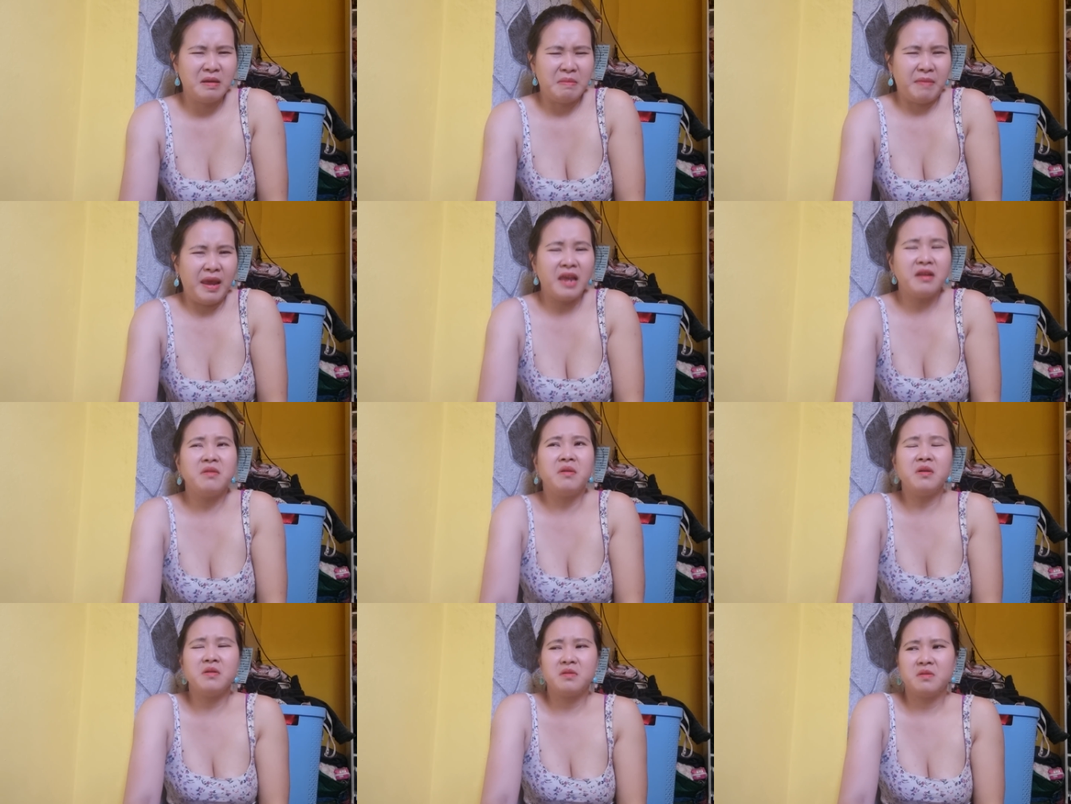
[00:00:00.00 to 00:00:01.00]
mẹ nó
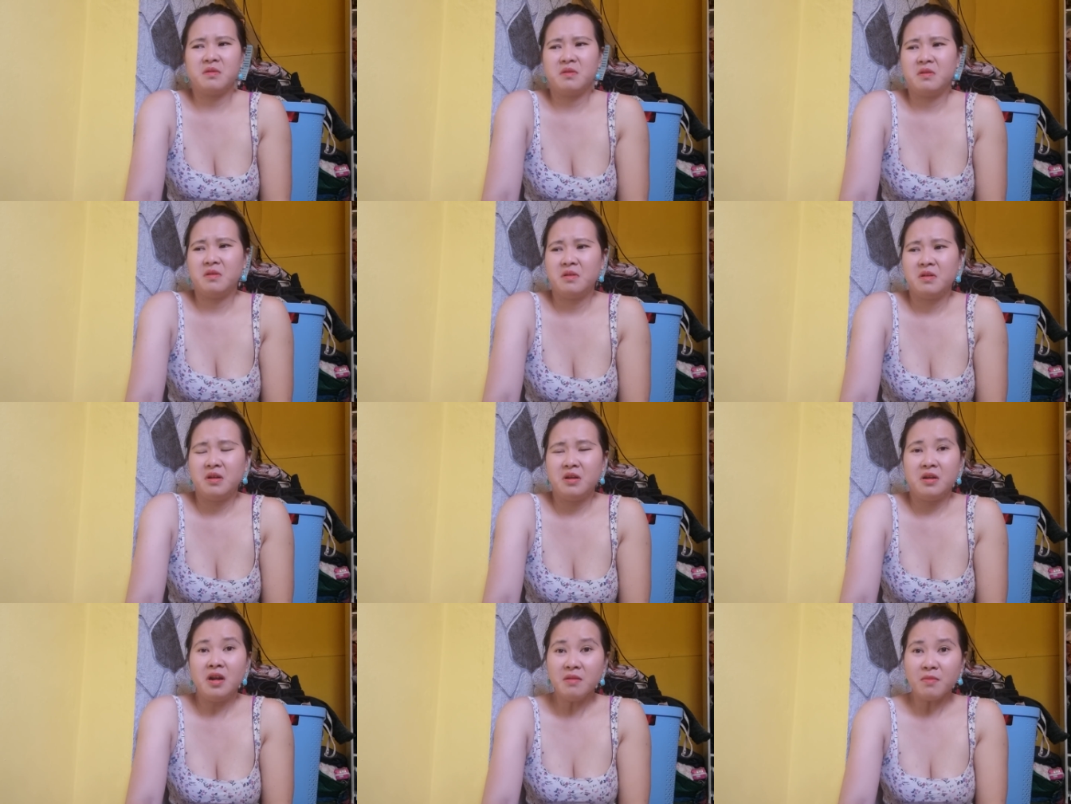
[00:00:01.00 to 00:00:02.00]
nữa
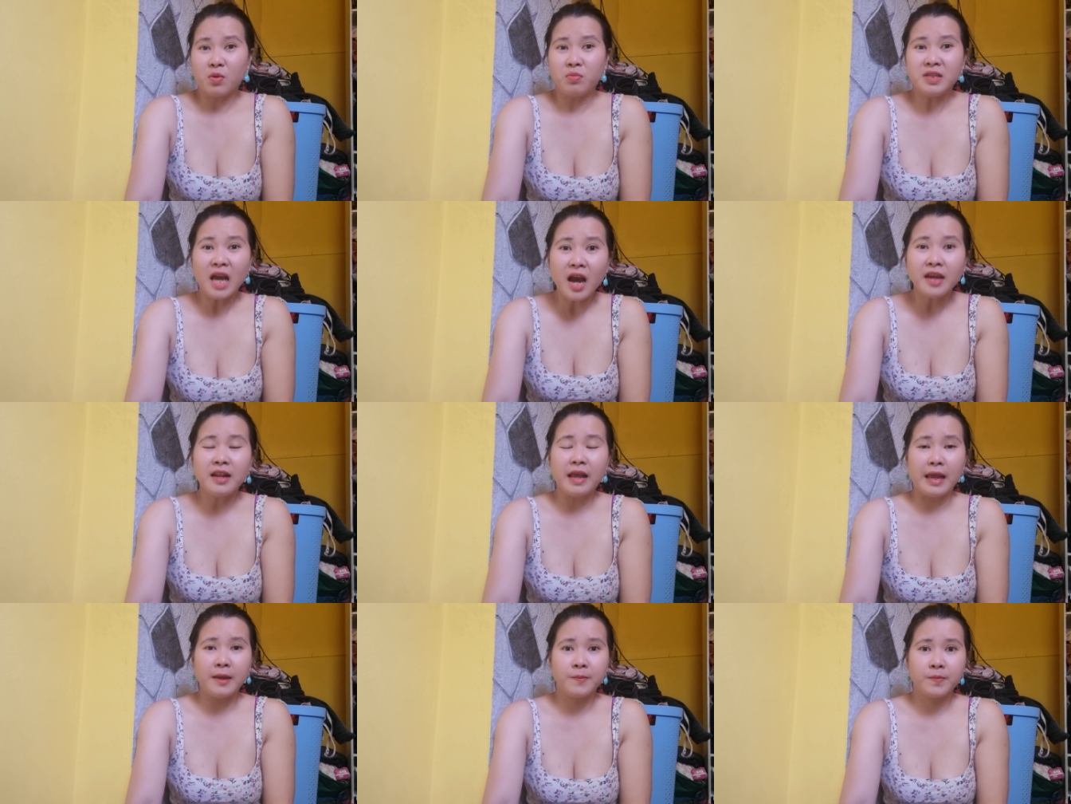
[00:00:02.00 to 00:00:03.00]
đứng mà cũng chơi nữa
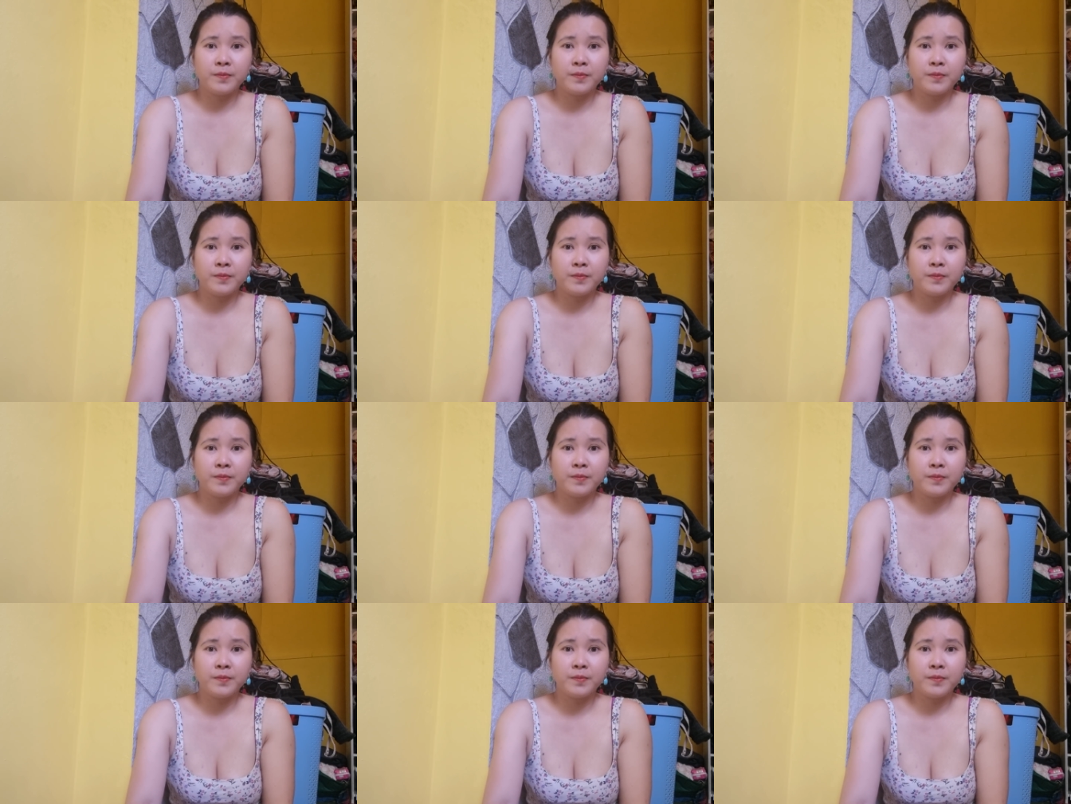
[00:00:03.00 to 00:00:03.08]
hả